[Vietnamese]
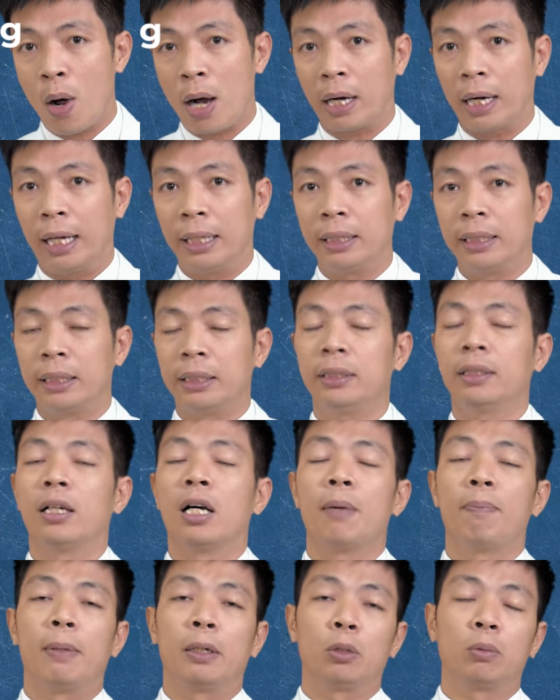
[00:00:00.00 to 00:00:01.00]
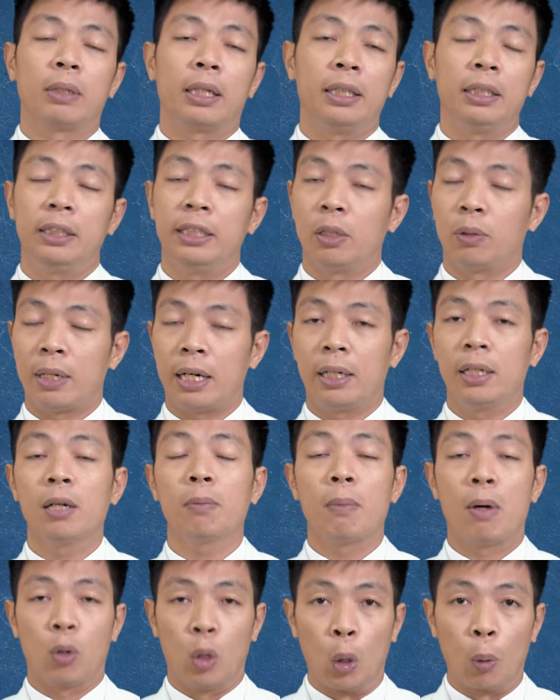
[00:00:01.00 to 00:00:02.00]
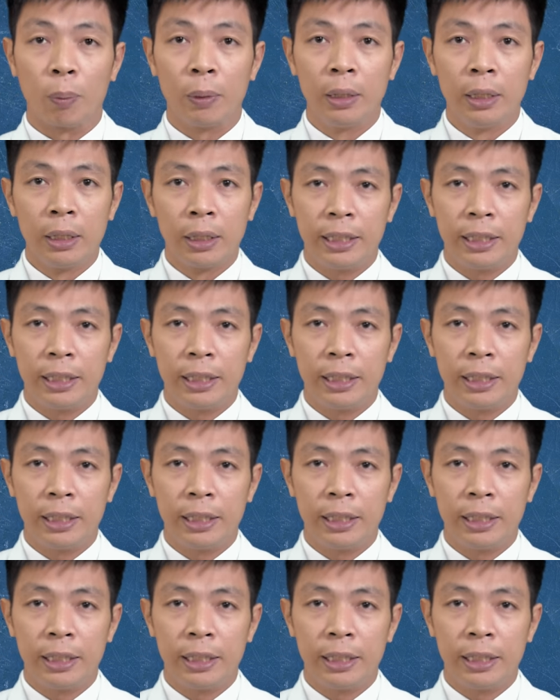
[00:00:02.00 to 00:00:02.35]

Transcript: hoặc là những cái trường hợp mà chúng ta đi tiểu ra nước màu đục